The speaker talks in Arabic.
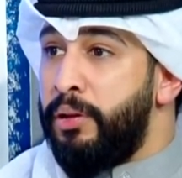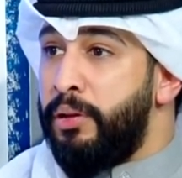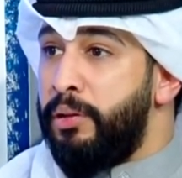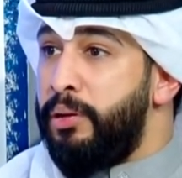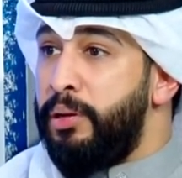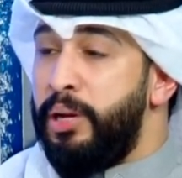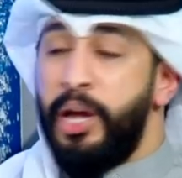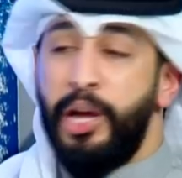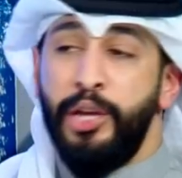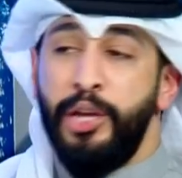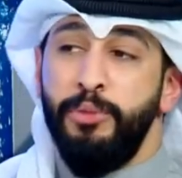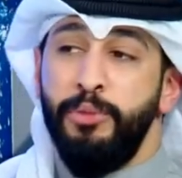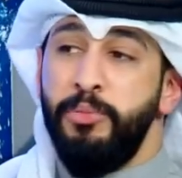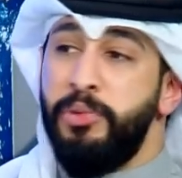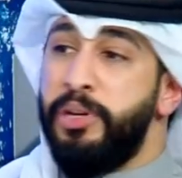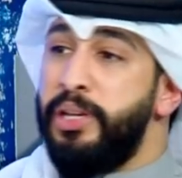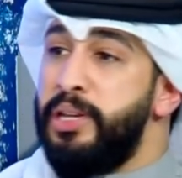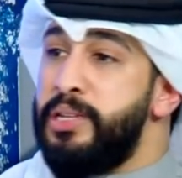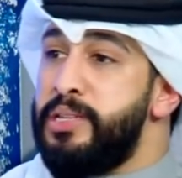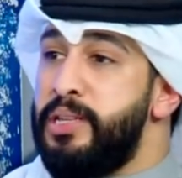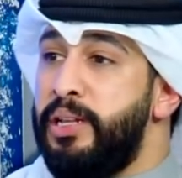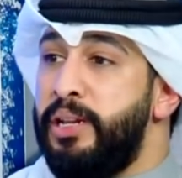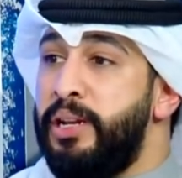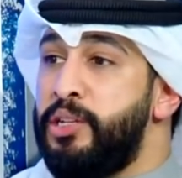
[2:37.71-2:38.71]
لا يمكن
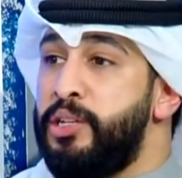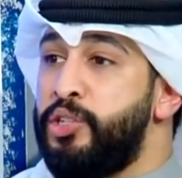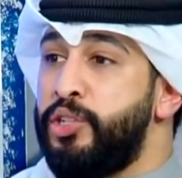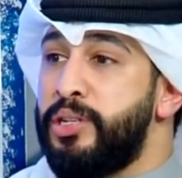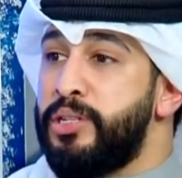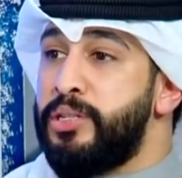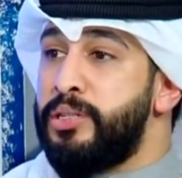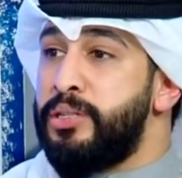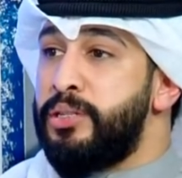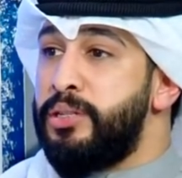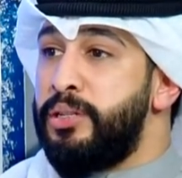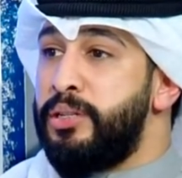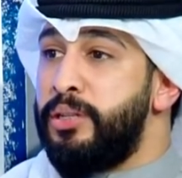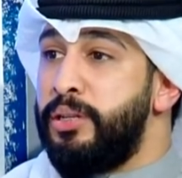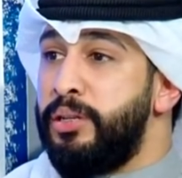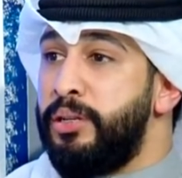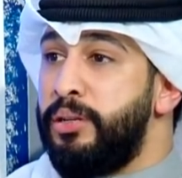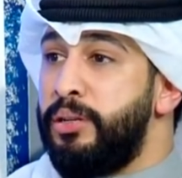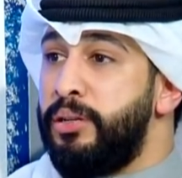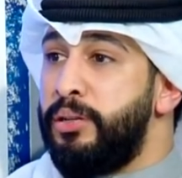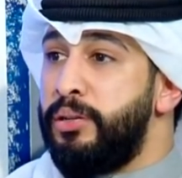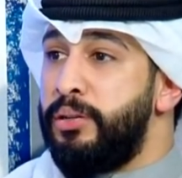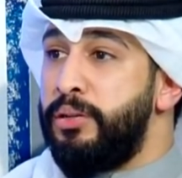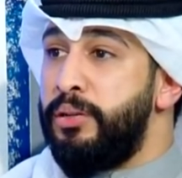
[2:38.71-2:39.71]
ازعل على شخص آه،